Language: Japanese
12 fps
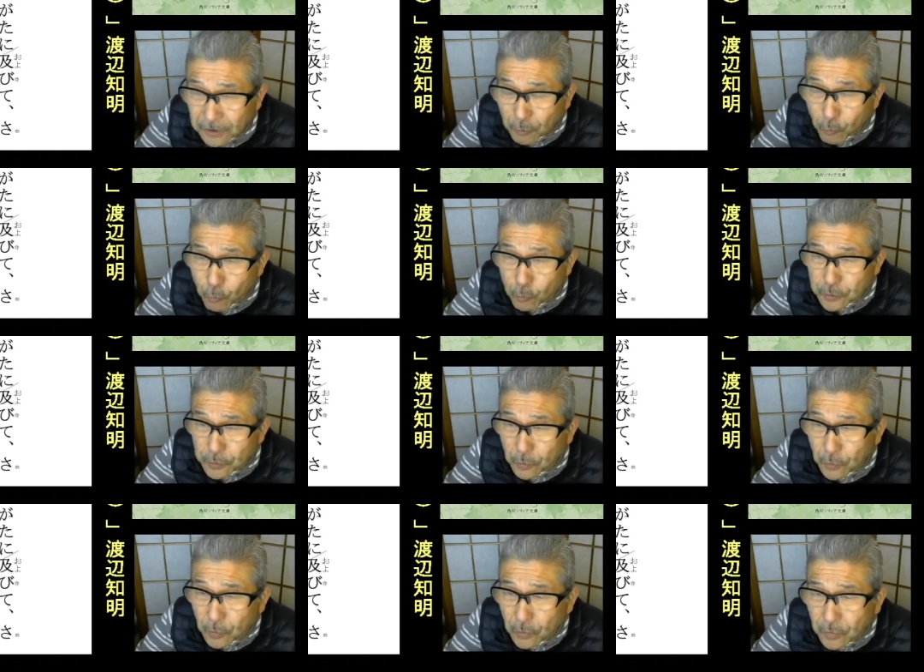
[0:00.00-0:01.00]
豊
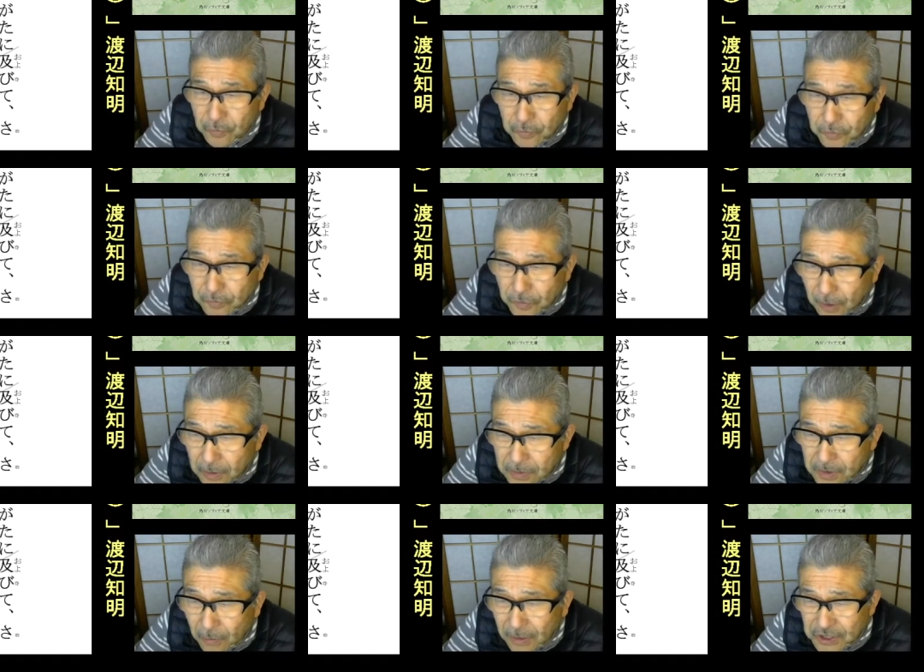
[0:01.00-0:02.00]
穣高
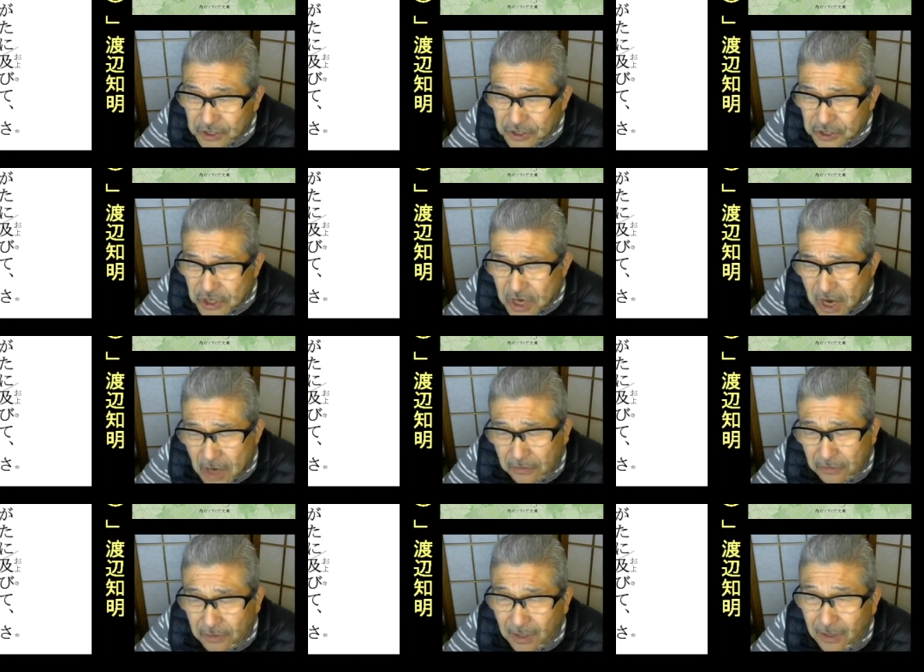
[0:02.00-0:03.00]
さは七
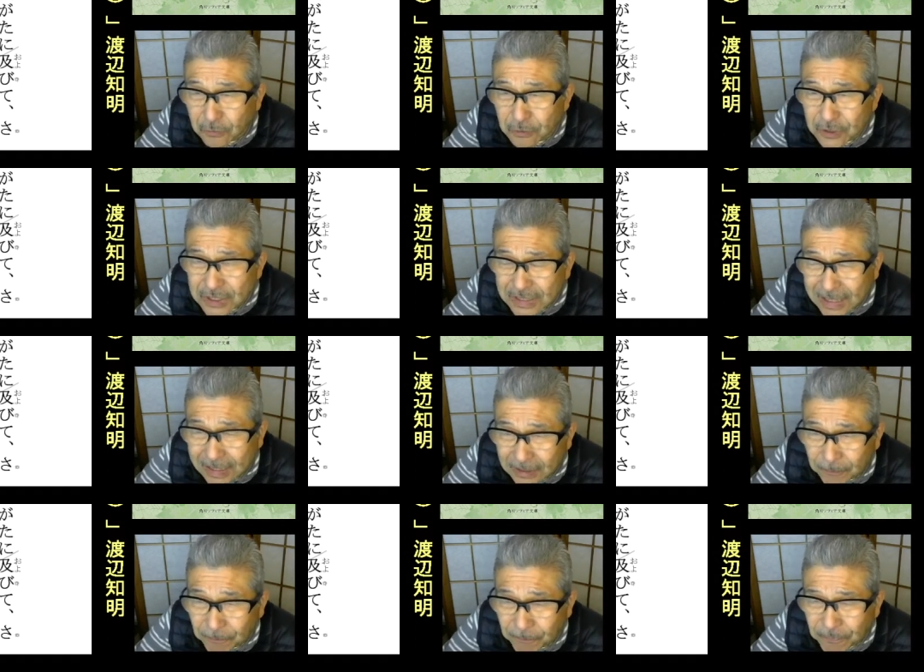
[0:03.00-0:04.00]
百が内なり
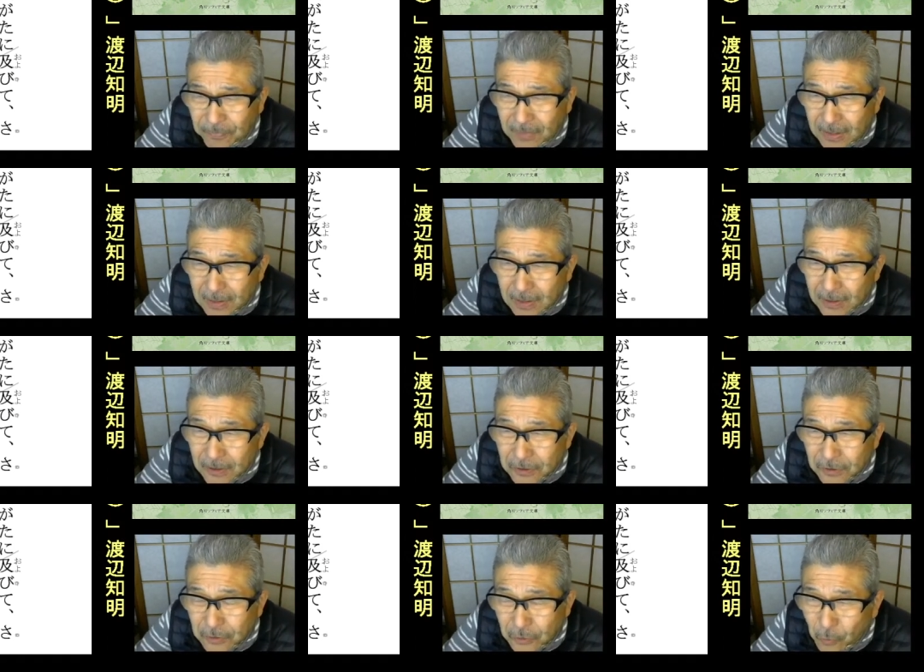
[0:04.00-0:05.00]

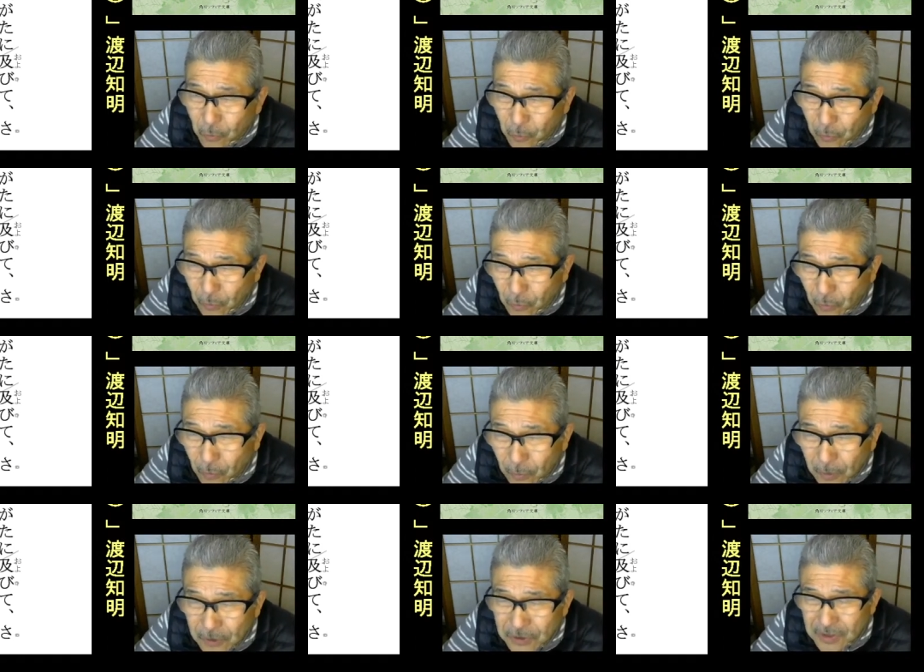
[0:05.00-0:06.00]
ところを
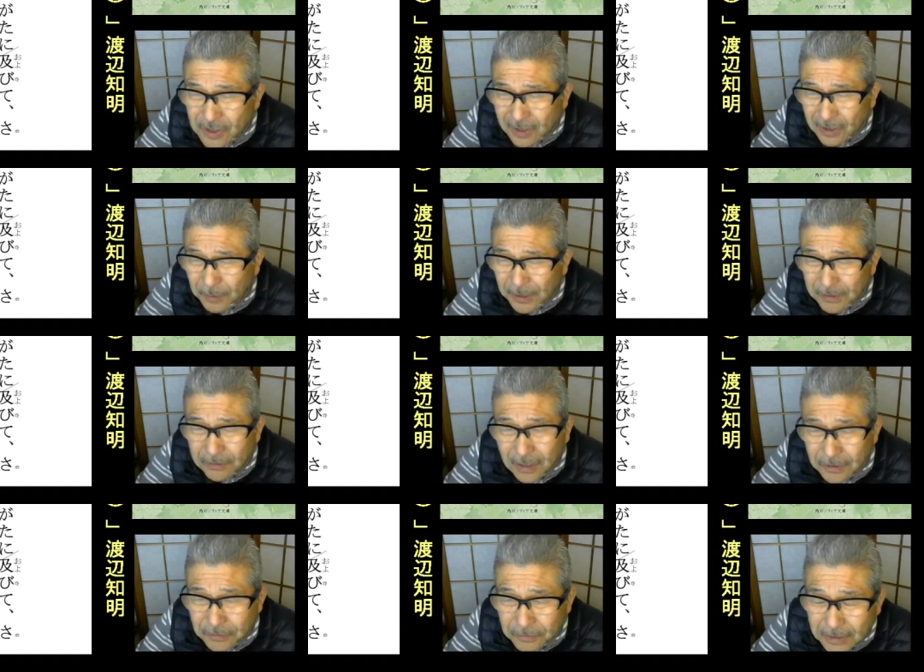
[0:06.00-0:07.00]
思い定めるがゆえ